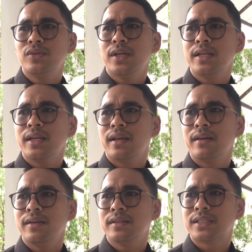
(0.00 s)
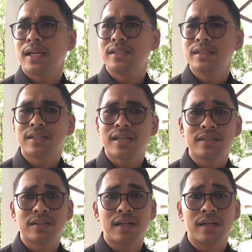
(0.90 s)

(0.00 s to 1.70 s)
juga dengan instansi-instansi